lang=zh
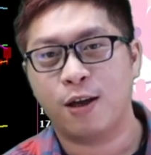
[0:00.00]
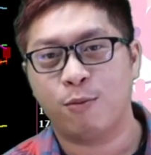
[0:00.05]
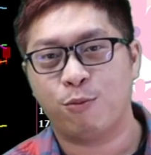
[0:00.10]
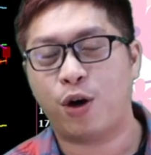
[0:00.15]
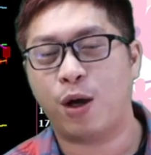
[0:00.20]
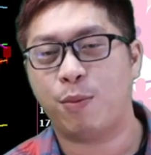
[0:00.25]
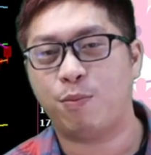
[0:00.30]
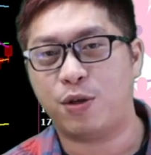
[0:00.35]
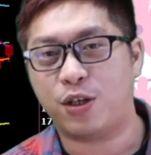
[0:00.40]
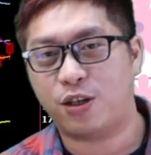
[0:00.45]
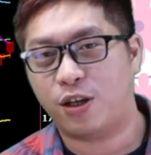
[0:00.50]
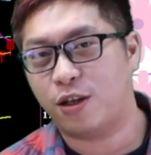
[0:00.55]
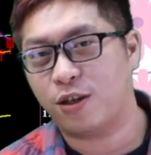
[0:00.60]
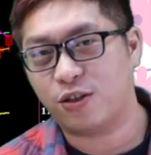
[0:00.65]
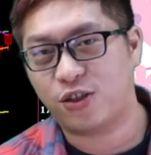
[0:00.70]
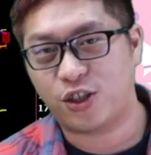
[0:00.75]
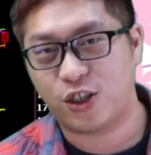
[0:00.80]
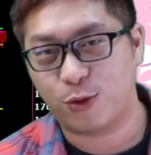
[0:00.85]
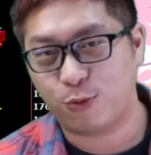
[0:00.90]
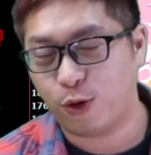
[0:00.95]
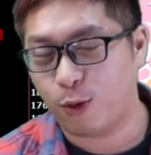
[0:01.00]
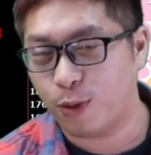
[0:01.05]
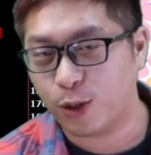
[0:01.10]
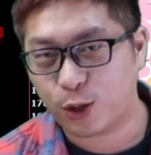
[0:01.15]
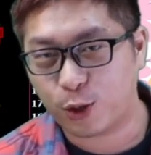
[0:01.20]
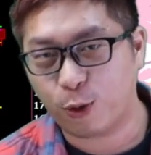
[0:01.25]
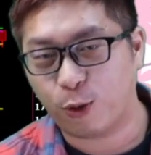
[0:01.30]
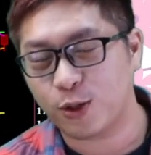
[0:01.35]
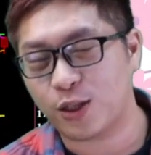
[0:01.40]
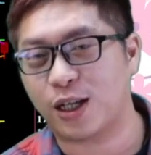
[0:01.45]
不然明天的直播我们
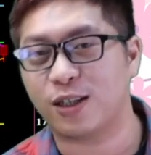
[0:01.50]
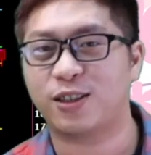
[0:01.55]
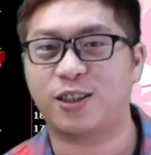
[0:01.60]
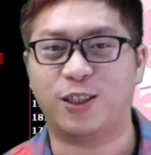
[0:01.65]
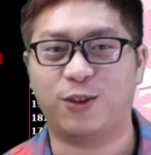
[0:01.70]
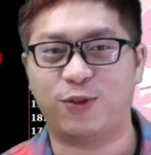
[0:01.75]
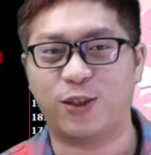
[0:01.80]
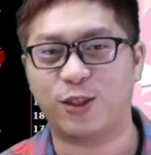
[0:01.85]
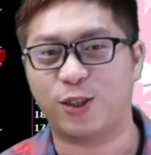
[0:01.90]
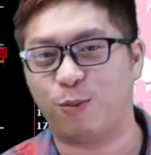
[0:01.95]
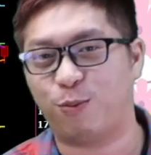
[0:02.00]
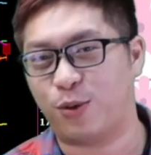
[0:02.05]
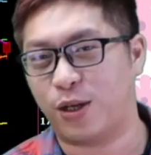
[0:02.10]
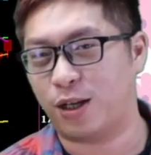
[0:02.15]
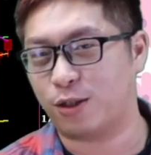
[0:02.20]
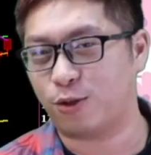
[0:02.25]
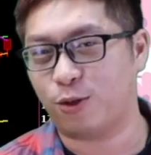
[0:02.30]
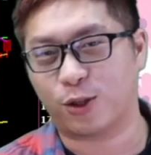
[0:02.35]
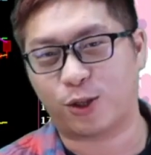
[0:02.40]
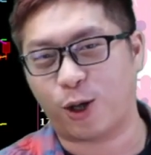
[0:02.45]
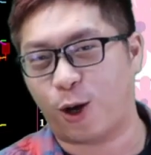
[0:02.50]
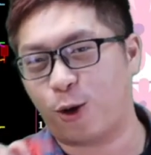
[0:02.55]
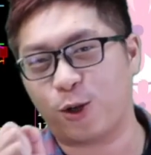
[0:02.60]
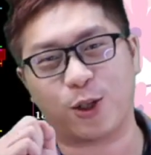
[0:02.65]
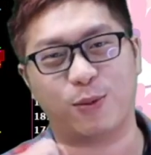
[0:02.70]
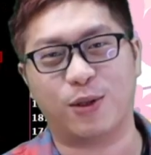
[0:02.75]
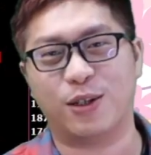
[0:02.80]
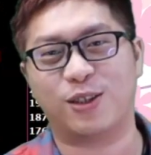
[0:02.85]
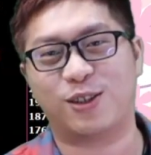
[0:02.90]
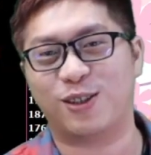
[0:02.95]
多讲十分钟，不要说我偷
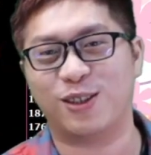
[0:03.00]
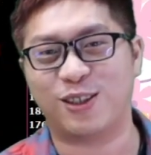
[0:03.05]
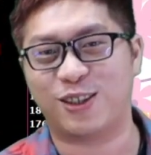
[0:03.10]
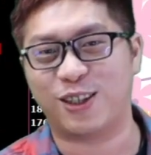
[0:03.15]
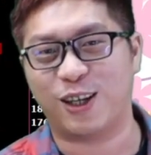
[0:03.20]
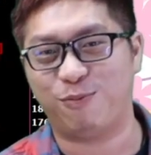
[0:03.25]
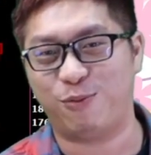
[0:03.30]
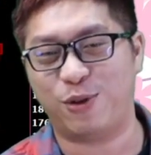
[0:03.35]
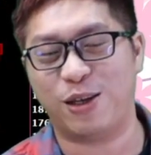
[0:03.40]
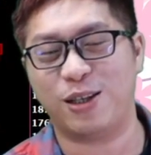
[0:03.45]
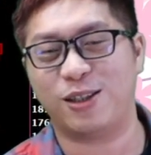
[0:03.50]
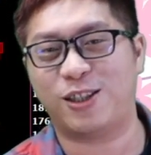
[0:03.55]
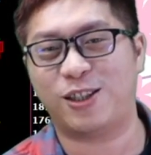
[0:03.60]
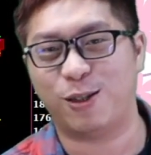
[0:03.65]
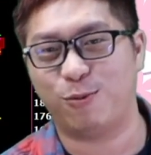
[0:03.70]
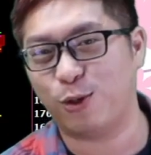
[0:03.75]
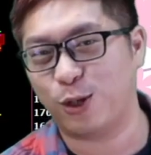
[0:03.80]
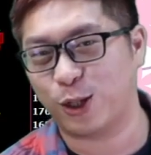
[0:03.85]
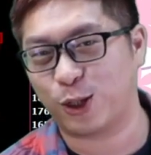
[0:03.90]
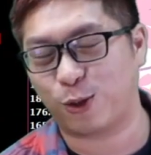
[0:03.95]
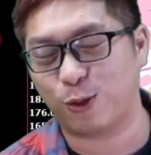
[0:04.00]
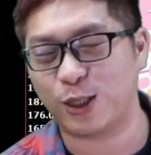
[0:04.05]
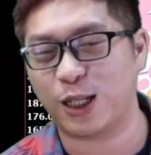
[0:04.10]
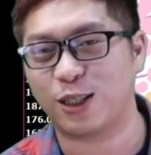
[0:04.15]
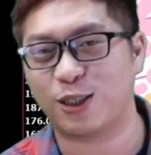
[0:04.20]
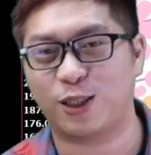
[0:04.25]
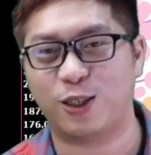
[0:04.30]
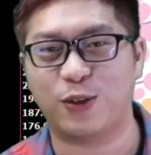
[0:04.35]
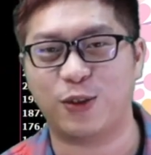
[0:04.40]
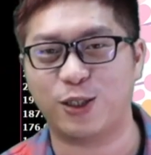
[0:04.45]
你们的时间。明天直播我多
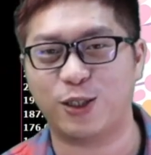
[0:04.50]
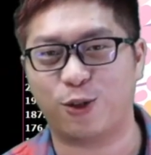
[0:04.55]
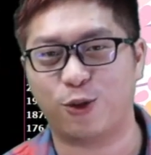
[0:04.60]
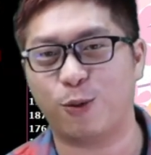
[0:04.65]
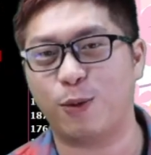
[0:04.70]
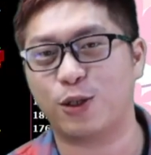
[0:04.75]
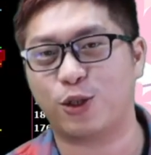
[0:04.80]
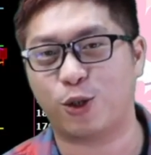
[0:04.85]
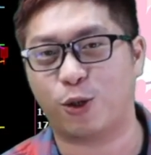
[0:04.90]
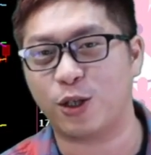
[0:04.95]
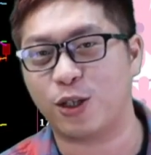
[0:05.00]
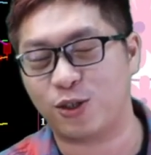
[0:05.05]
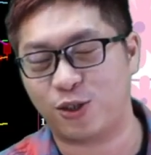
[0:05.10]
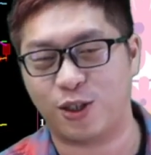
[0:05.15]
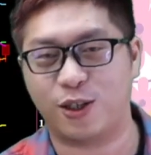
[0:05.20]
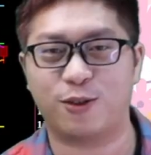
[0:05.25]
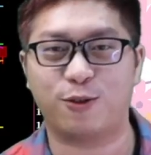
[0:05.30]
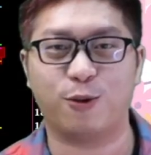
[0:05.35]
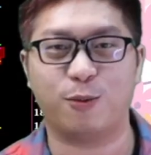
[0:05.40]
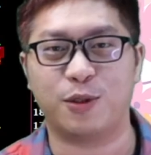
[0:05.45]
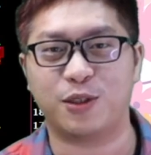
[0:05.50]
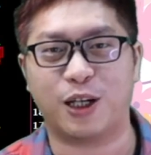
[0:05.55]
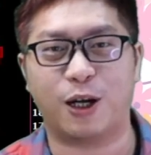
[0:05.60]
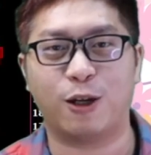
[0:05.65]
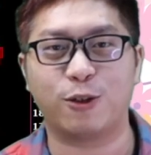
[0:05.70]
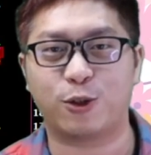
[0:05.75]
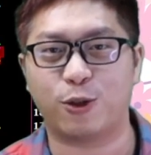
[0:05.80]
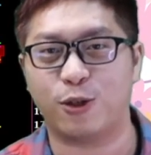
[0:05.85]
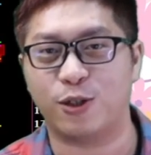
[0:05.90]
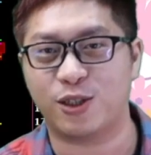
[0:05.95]
讲十分钟，原本九点结束，我们讲
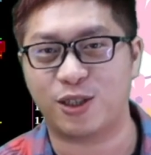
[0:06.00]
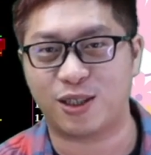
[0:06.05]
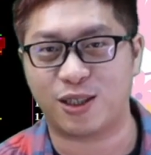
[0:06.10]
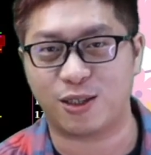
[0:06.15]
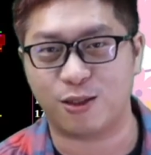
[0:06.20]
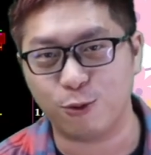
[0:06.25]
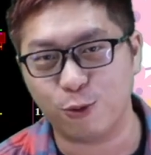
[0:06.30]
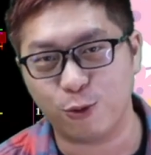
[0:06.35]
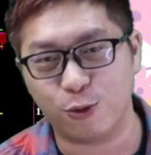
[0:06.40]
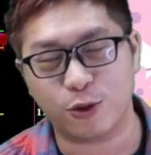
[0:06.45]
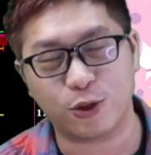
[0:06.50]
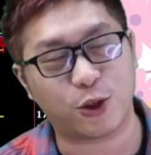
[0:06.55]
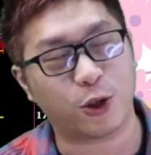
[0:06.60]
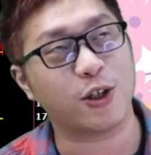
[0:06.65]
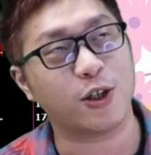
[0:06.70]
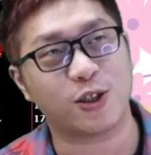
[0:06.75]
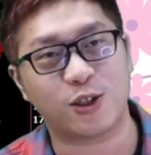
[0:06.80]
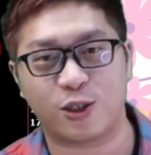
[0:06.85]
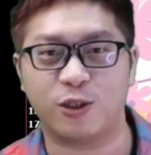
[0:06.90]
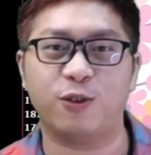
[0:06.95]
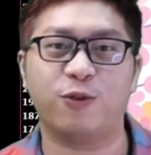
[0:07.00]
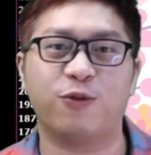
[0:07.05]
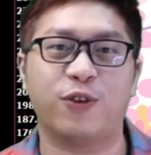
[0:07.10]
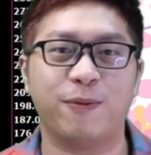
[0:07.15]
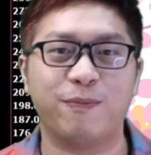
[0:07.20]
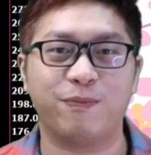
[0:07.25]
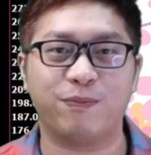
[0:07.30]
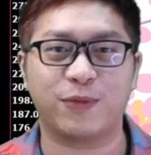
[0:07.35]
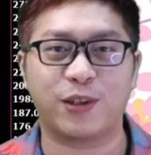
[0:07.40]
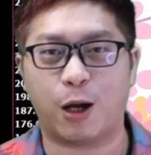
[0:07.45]
到九点十五、九点十
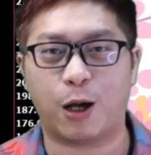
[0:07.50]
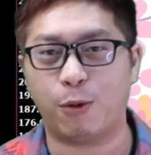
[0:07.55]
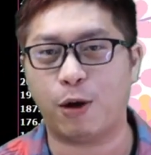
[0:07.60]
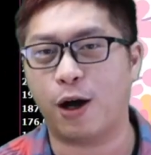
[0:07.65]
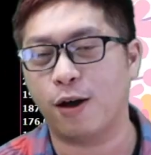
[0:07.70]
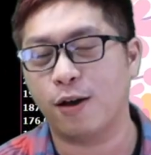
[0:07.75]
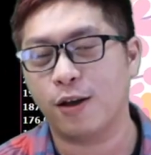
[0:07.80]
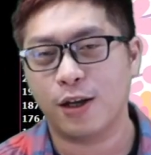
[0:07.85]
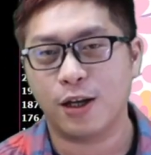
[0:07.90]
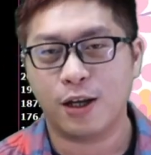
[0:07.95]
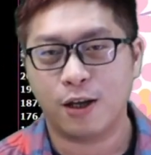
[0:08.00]
分，好不好？